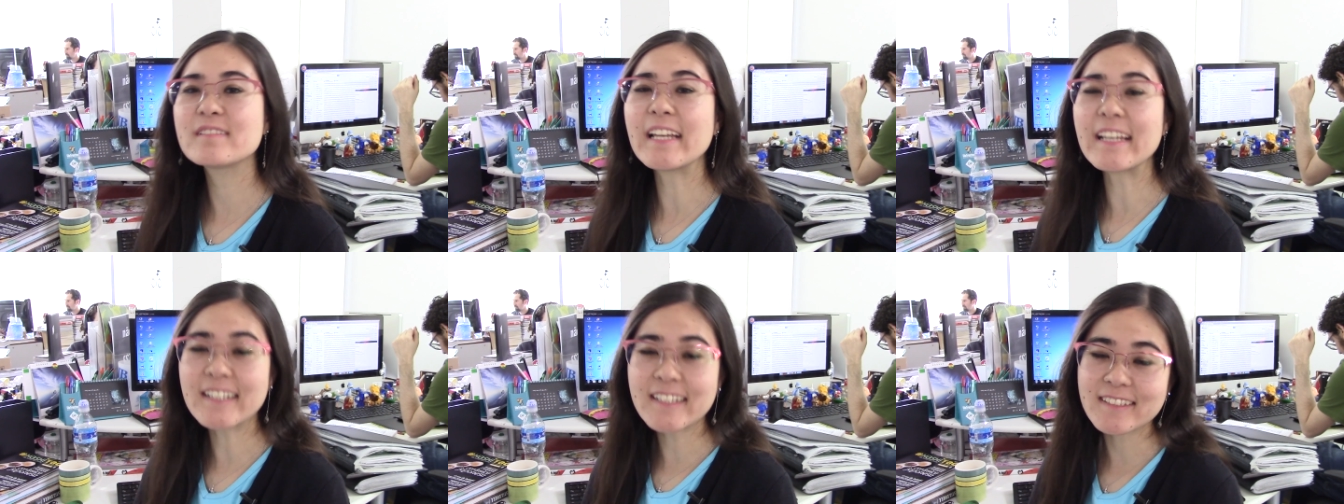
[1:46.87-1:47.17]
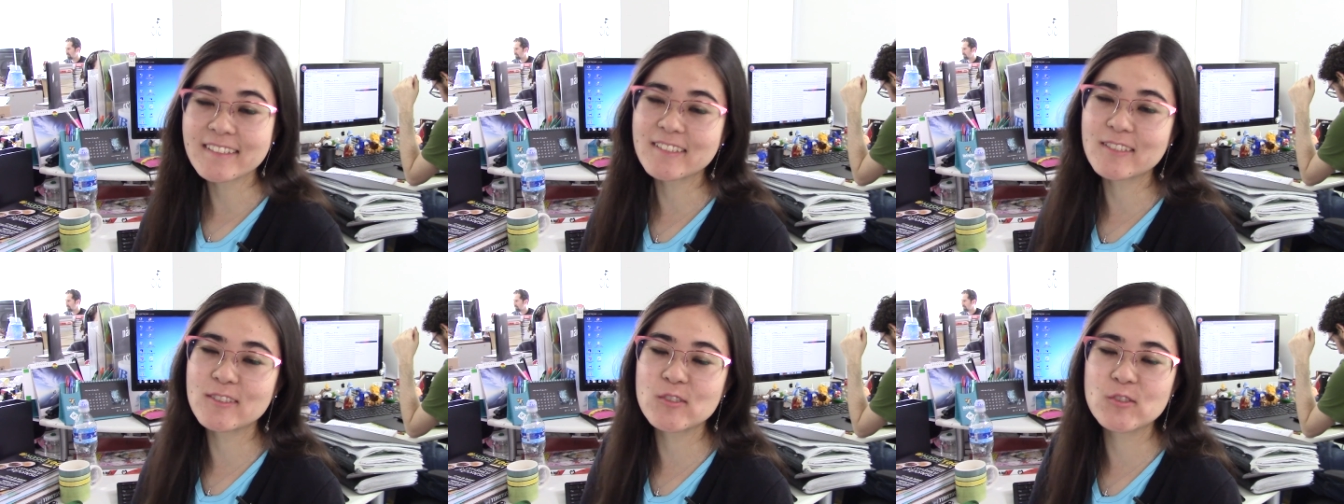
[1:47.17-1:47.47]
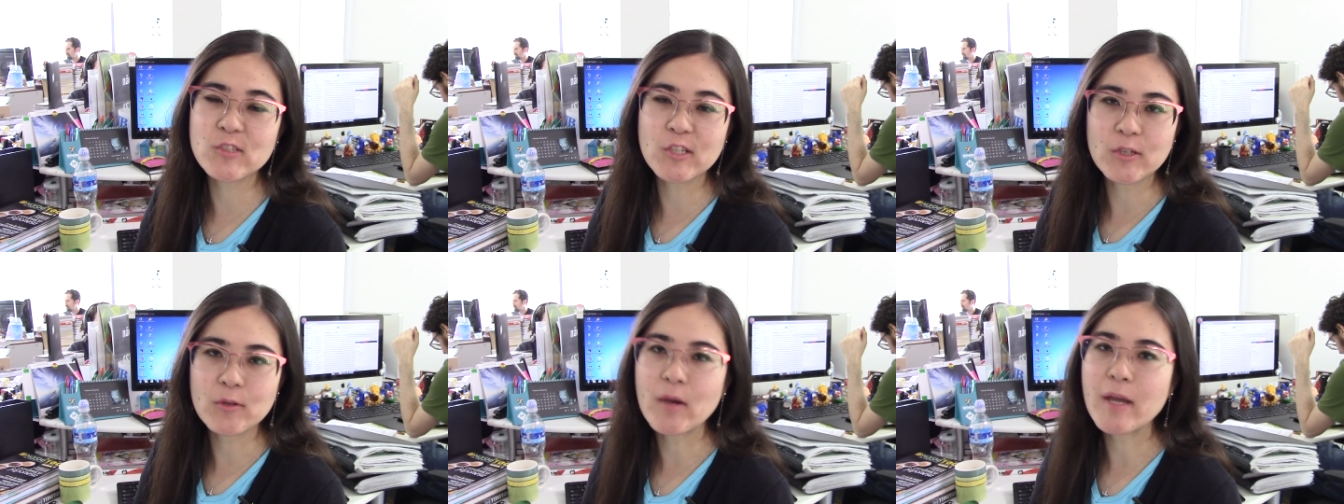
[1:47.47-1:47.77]
Tem que
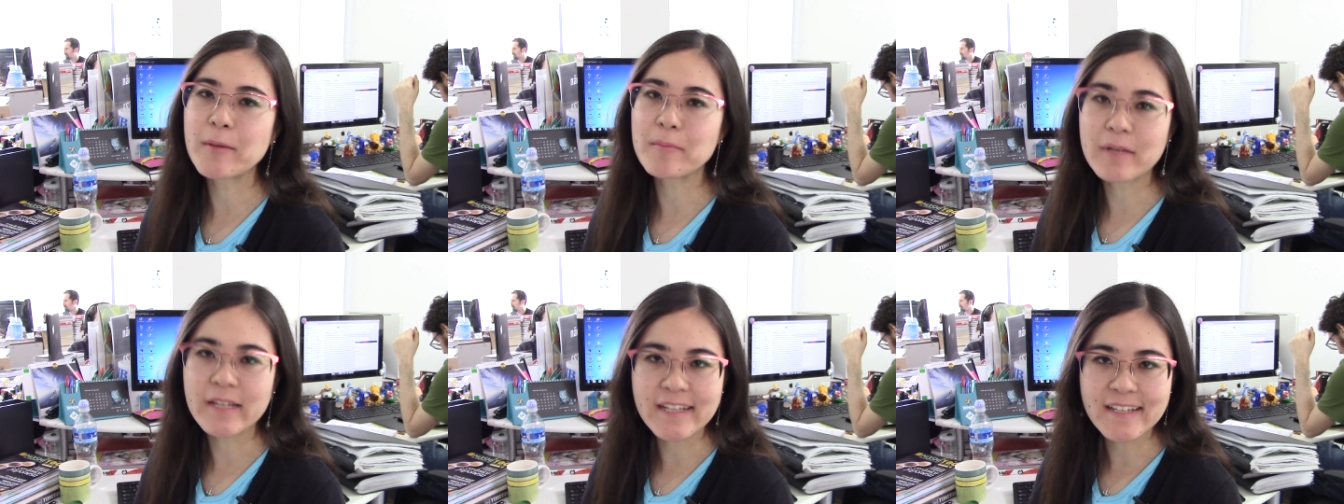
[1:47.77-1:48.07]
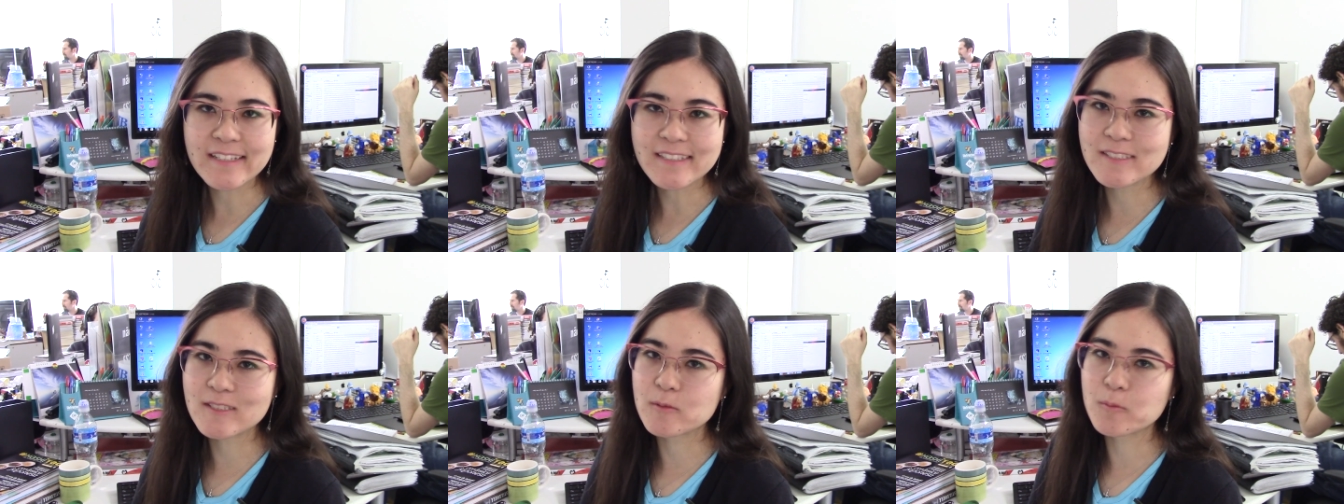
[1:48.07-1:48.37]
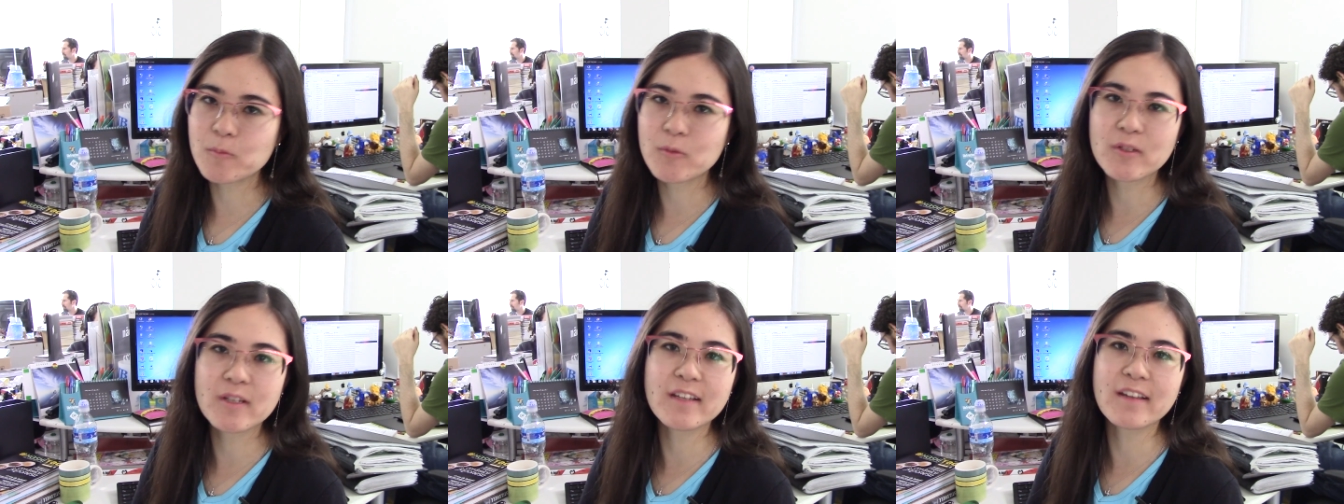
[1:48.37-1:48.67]
assistir no IMAX
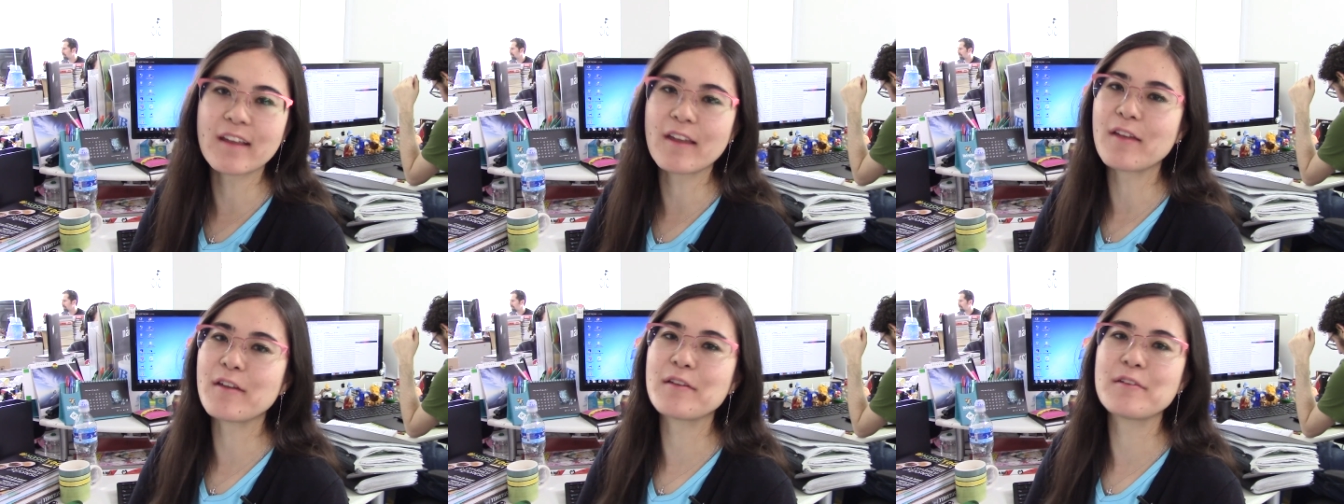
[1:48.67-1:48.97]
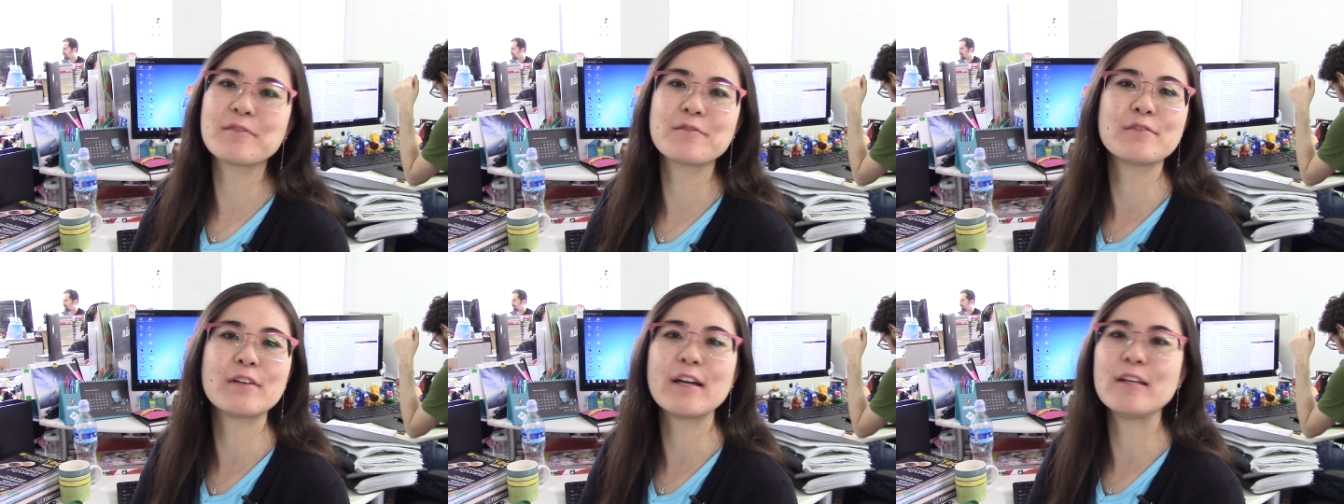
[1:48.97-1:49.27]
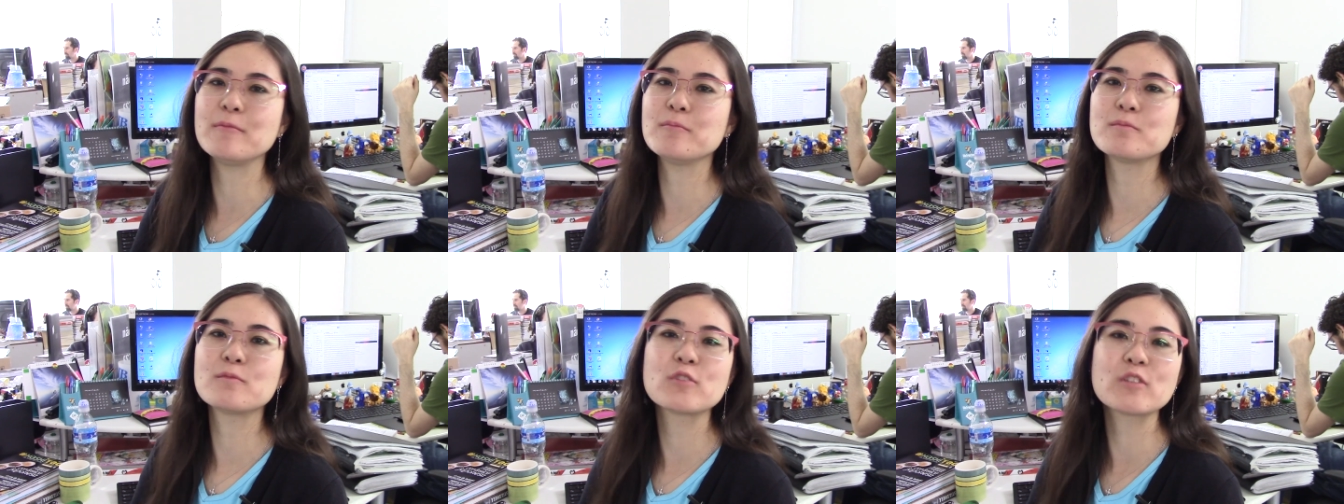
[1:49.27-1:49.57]
porque
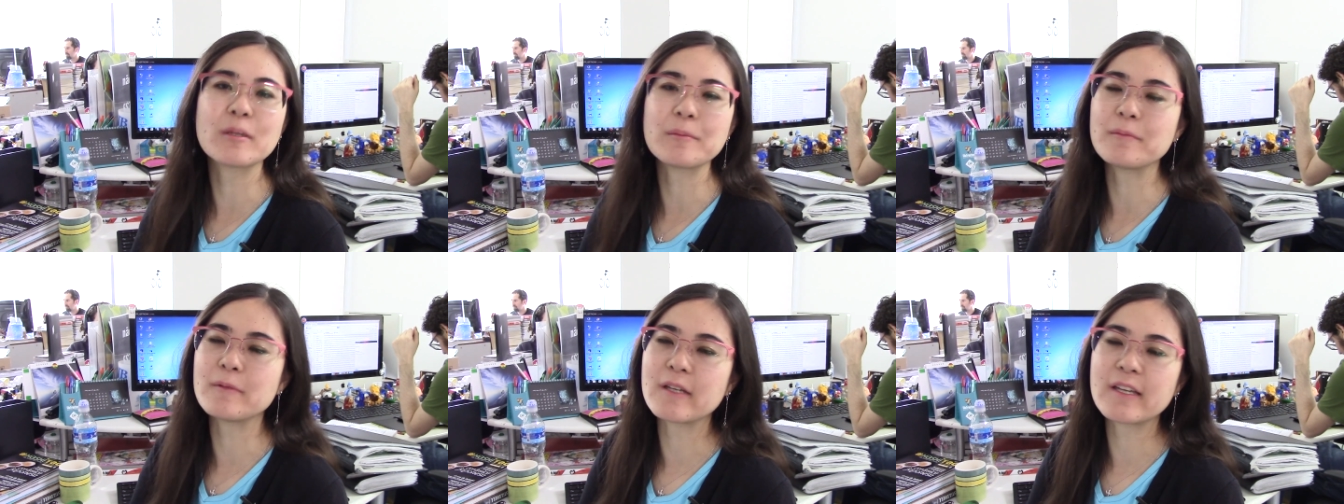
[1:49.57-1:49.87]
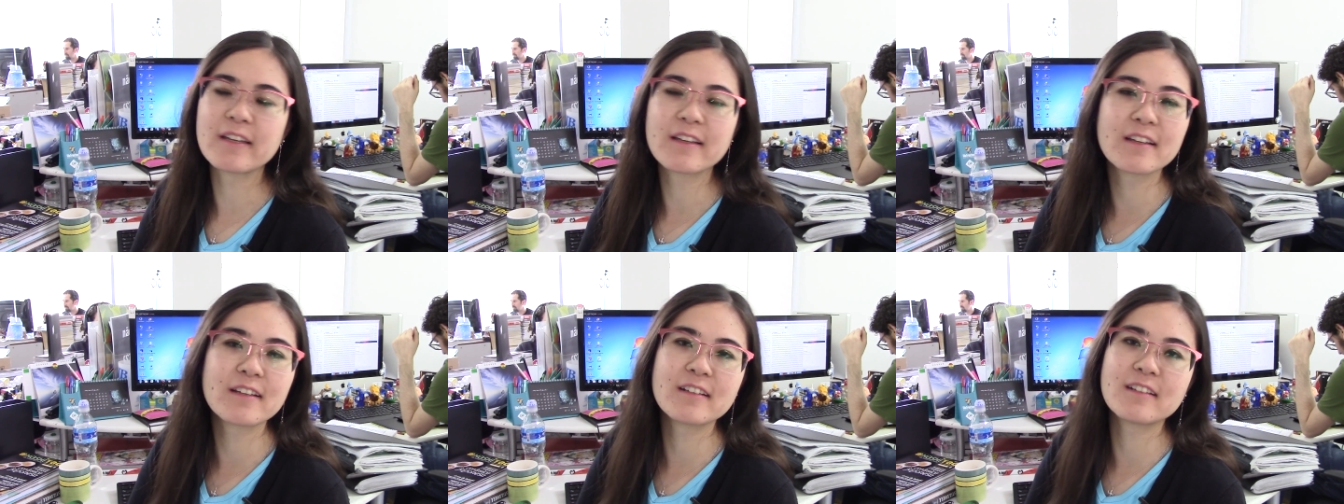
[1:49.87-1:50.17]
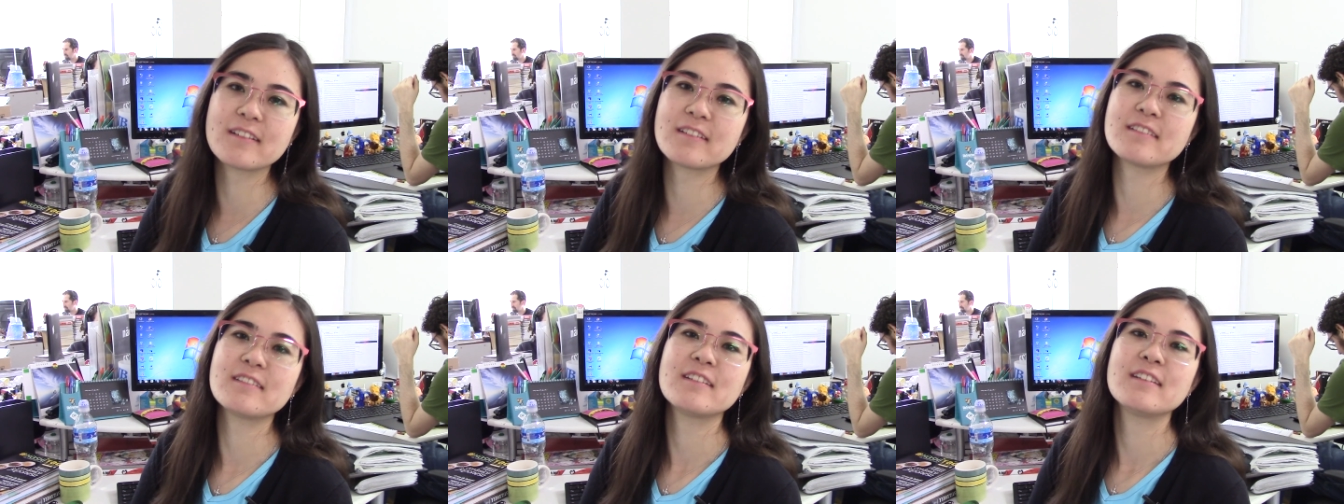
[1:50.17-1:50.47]
vale muito a
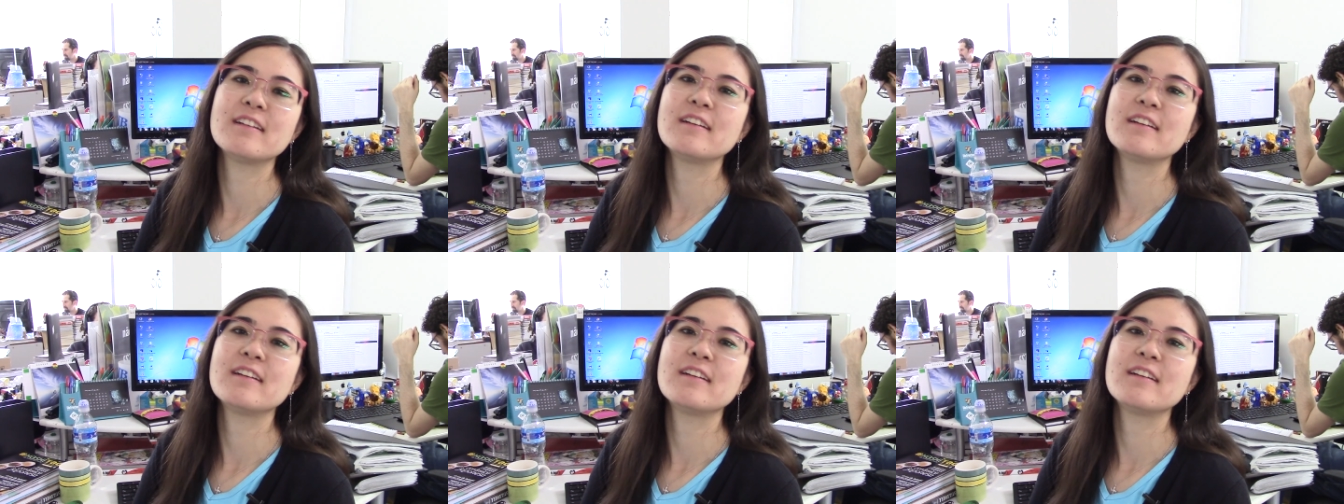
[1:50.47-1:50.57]
pena.